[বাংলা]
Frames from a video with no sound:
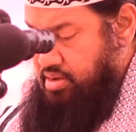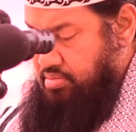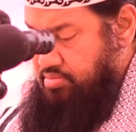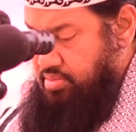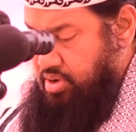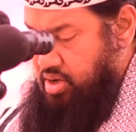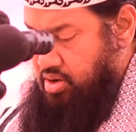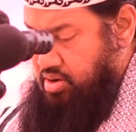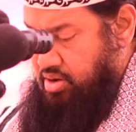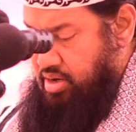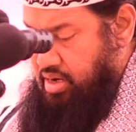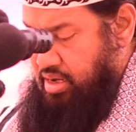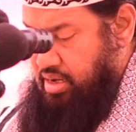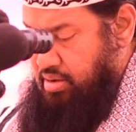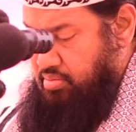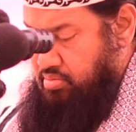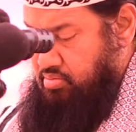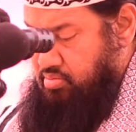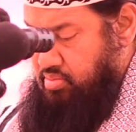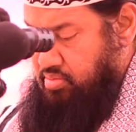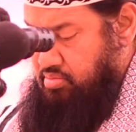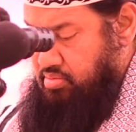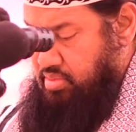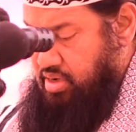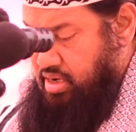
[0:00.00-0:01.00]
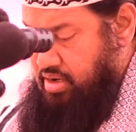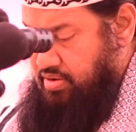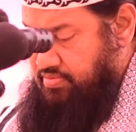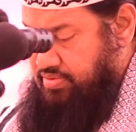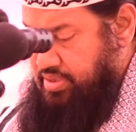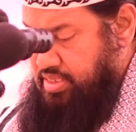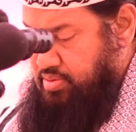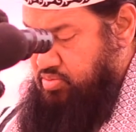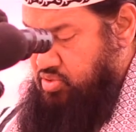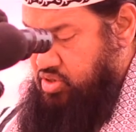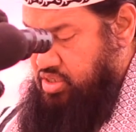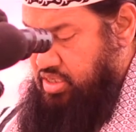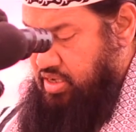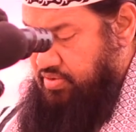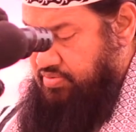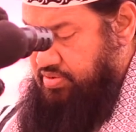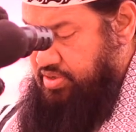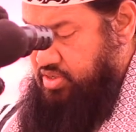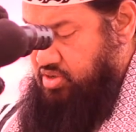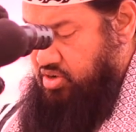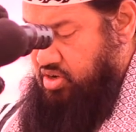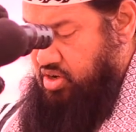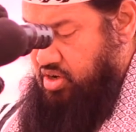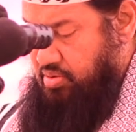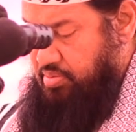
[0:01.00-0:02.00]
মাওলানা হাফেজ
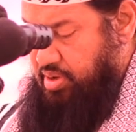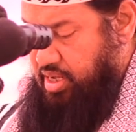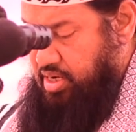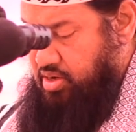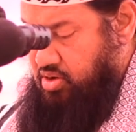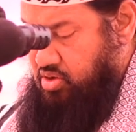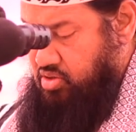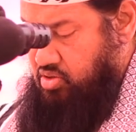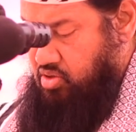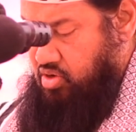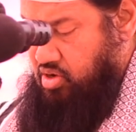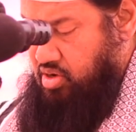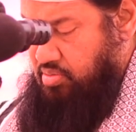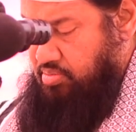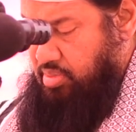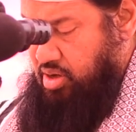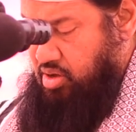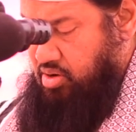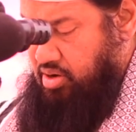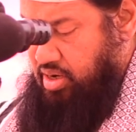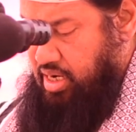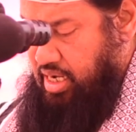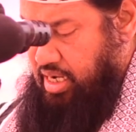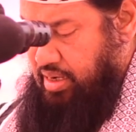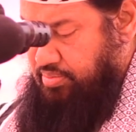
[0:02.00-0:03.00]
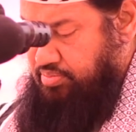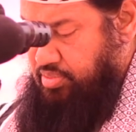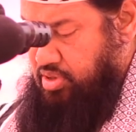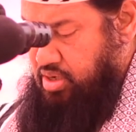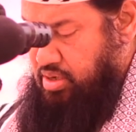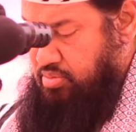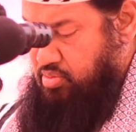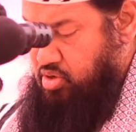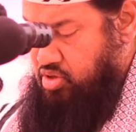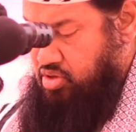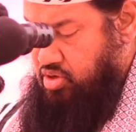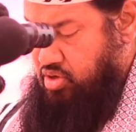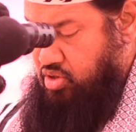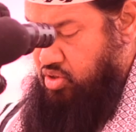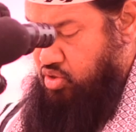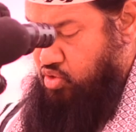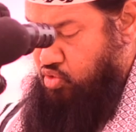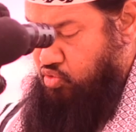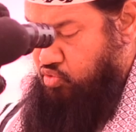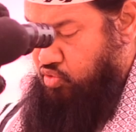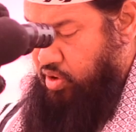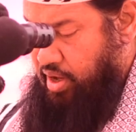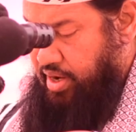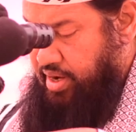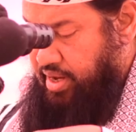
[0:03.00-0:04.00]
মোস্তাফিজুর রহমান রতন মাওলানা আব্দুল মতিন
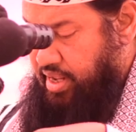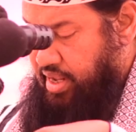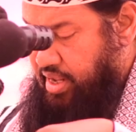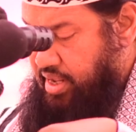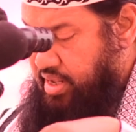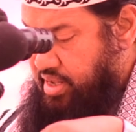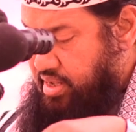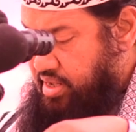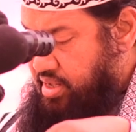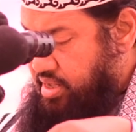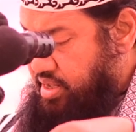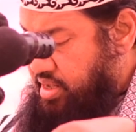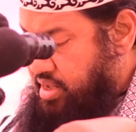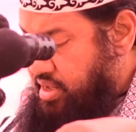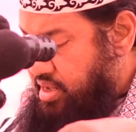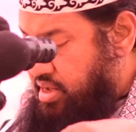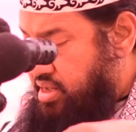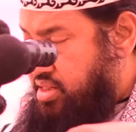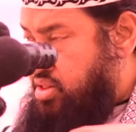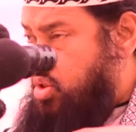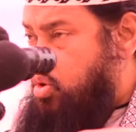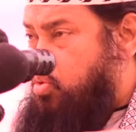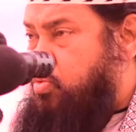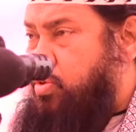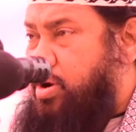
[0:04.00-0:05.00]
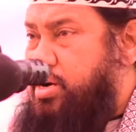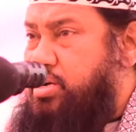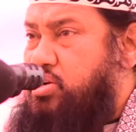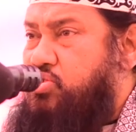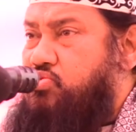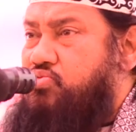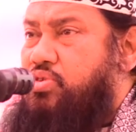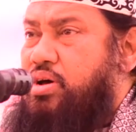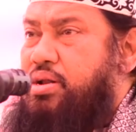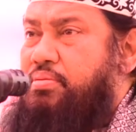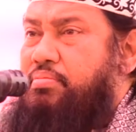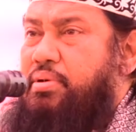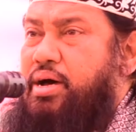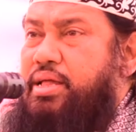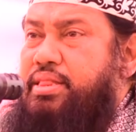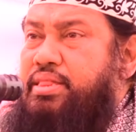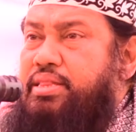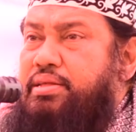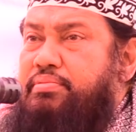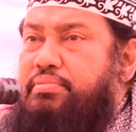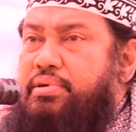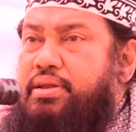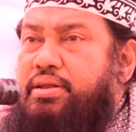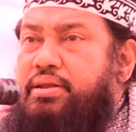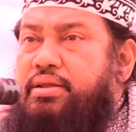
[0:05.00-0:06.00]
তুফানি এই তুফান টুফান বাদ
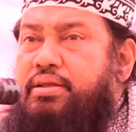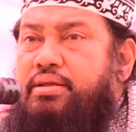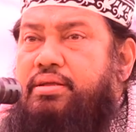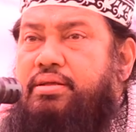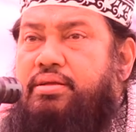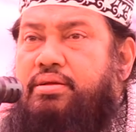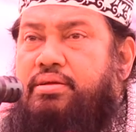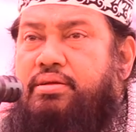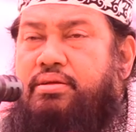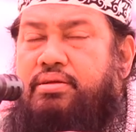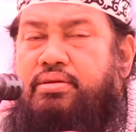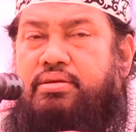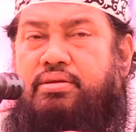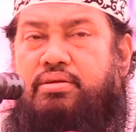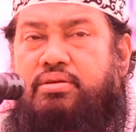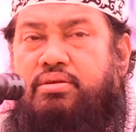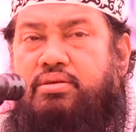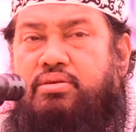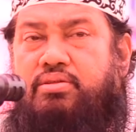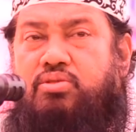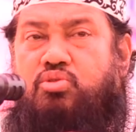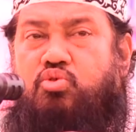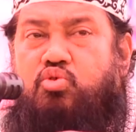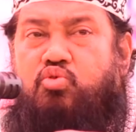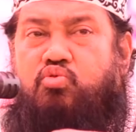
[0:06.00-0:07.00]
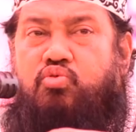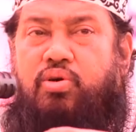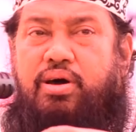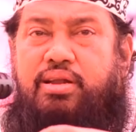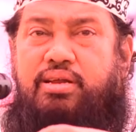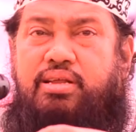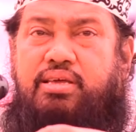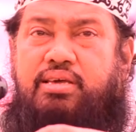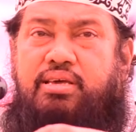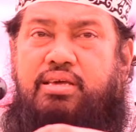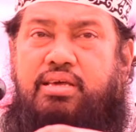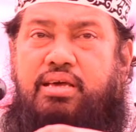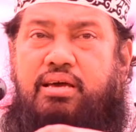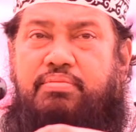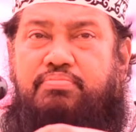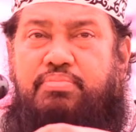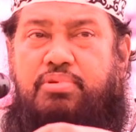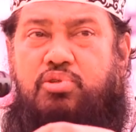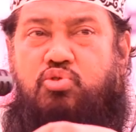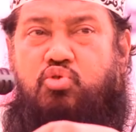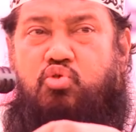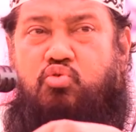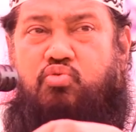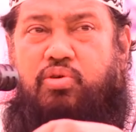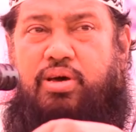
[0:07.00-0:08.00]
দিবেন তুফান কি
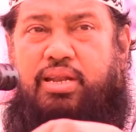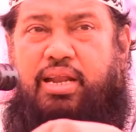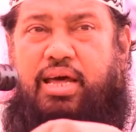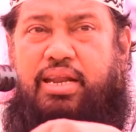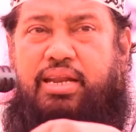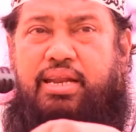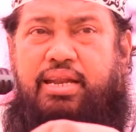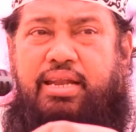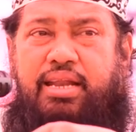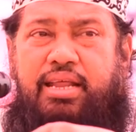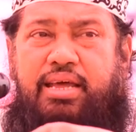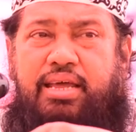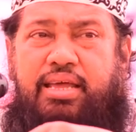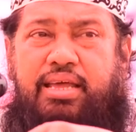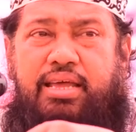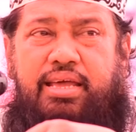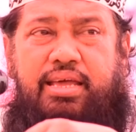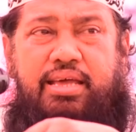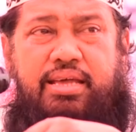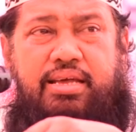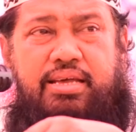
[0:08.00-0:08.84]
আপনি তুফান আনেন নাকি